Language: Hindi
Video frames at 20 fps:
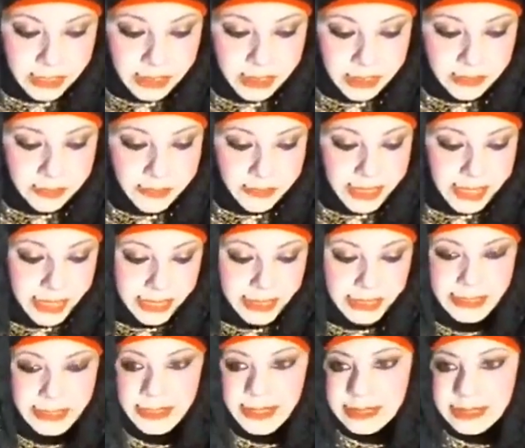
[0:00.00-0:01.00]
मैं
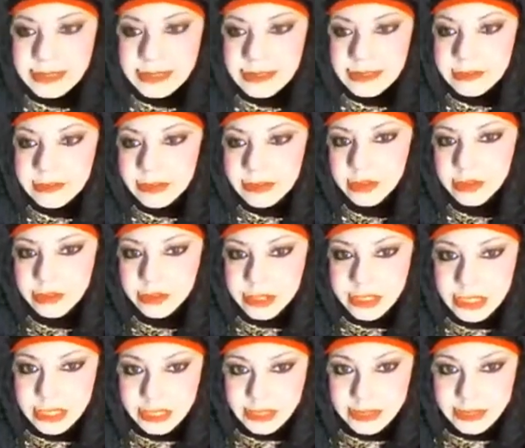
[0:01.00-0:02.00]
ऐसे करती हूँ कि
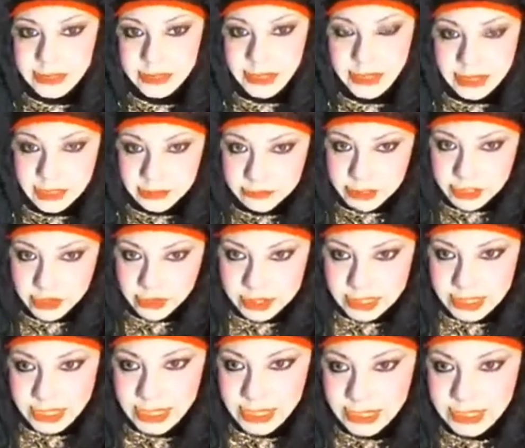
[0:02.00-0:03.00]
अगर वीडियो
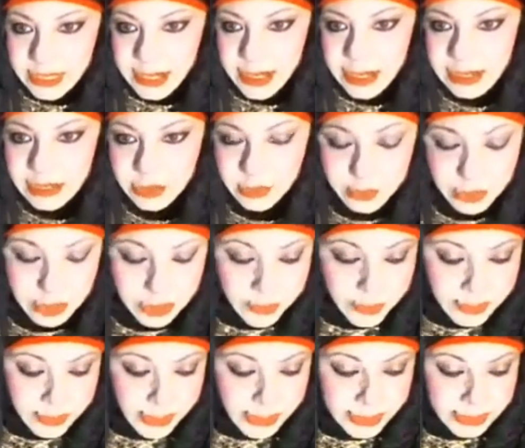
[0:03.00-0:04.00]
सही नहीं आ रही है तो मुझे
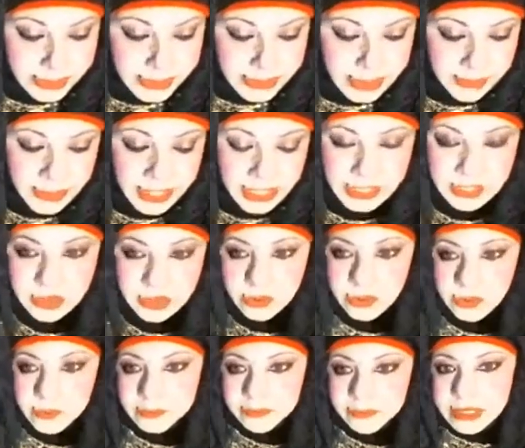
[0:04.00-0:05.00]
बता दीजिए मैं इसको
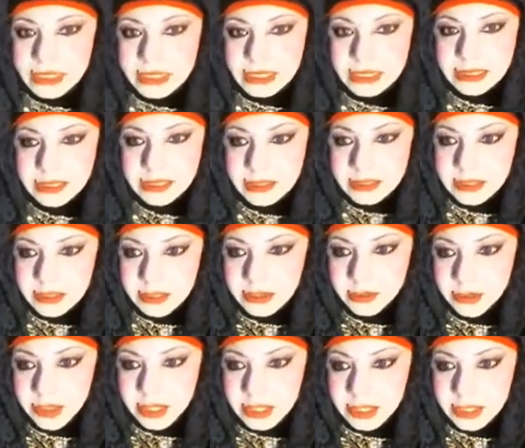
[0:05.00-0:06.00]
डिसकंटिन्यू
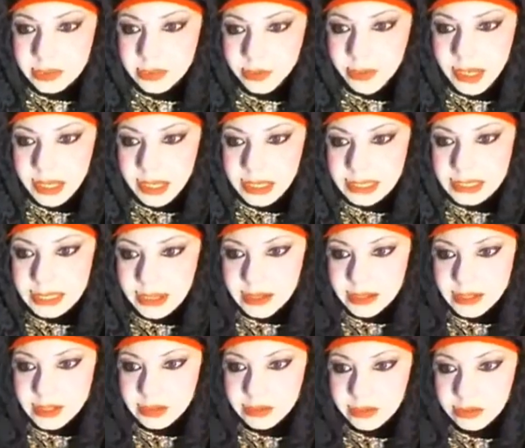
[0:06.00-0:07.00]
करके दोबारा से आ
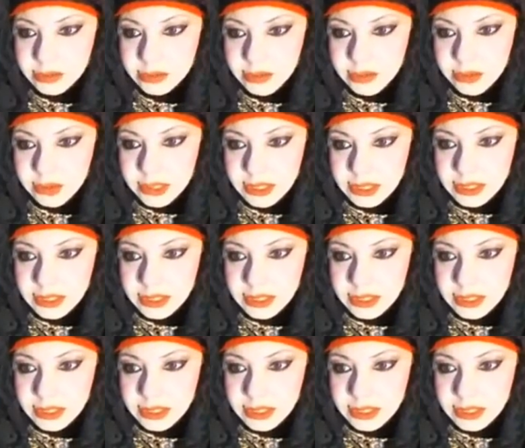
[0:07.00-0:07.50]
जाती हूँ और